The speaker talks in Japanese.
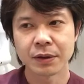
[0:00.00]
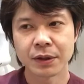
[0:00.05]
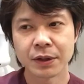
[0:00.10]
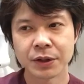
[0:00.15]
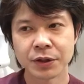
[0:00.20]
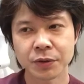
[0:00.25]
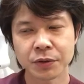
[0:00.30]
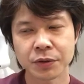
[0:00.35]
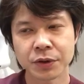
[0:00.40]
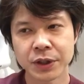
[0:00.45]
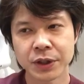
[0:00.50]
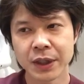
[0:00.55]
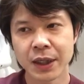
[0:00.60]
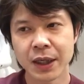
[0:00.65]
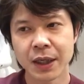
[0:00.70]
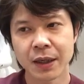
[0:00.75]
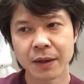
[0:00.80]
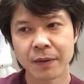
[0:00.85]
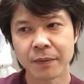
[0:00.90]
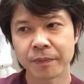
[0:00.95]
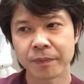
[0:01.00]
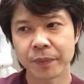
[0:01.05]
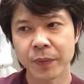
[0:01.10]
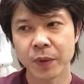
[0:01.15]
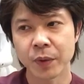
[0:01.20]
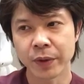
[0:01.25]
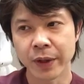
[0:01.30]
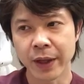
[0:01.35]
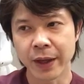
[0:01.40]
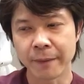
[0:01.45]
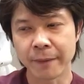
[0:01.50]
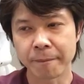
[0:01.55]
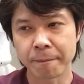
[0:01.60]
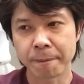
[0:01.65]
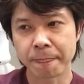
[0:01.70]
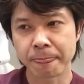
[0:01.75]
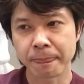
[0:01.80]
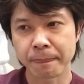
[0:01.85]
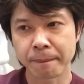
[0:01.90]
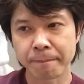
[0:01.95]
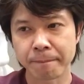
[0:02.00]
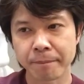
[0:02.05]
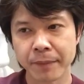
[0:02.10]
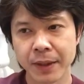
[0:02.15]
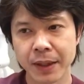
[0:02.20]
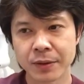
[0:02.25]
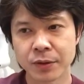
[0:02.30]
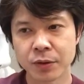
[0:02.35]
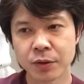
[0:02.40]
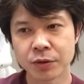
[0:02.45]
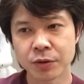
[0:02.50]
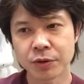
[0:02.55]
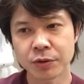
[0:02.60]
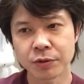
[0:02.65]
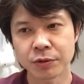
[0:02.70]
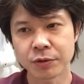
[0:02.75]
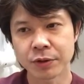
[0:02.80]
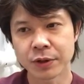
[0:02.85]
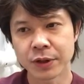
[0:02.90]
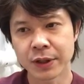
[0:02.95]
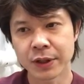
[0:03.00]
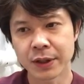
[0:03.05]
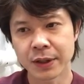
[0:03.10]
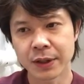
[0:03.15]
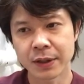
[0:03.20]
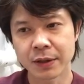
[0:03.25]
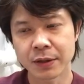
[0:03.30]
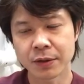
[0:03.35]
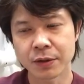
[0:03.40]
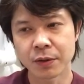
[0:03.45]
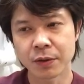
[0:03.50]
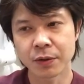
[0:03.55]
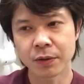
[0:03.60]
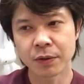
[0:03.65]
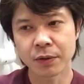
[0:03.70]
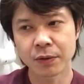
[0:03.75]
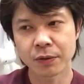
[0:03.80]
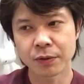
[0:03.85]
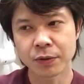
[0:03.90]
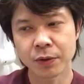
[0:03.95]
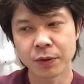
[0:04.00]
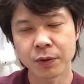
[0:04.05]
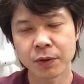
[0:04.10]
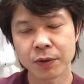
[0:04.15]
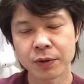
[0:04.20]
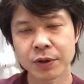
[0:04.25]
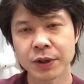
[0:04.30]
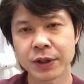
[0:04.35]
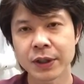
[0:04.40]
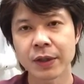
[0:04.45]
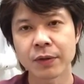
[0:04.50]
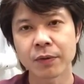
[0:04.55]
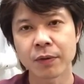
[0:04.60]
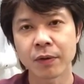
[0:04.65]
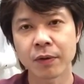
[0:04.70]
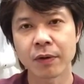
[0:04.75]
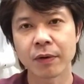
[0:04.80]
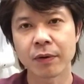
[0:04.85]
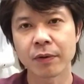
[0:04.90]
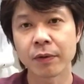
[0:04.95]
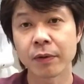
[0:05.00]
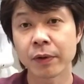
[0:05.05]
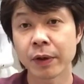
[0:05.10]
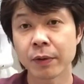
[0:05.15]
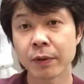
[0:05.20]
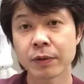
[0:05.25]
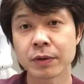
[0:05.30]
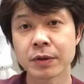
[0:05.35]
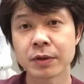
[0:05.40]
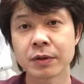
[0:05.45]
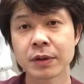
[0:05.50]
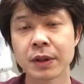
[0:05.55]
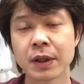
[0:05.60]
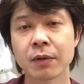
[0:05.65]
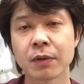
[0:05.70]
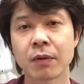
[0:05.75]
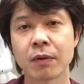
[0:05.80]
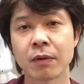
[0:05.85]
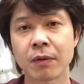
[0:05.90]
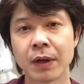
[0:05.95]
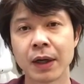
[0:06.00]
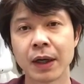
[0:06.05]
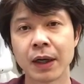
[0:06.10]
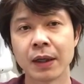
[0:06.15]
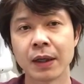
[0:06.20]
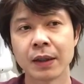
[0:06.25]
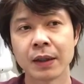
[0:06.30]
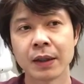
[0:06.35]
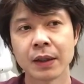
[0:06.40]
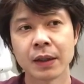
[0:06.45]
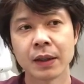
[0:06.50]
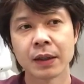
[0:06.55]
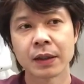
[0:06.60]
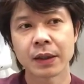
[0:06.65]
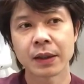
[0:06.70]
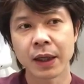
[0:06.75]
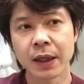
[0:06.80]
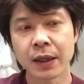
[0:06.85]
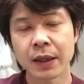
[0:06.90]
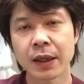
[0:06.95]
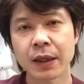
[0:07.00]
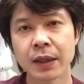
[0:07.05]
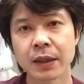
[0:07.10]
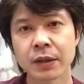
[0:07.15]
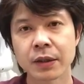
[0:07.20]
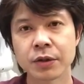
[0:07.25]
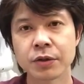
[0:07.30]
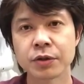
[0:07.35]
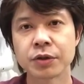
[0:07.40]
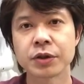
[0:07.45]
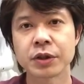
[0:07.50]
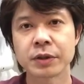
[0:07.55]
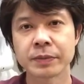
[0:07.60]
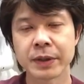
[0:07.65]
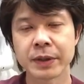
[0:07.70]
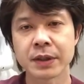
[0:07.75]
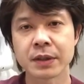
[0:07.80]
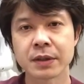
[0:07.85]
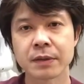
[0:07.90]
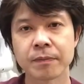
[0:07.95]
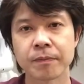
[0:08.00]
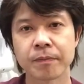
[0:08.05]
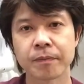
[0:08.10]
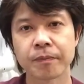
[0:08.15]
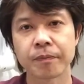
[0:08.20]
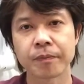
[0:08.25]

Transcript: 移植した骨増殖し増増骨したところ骨を作ったところは大概吸収します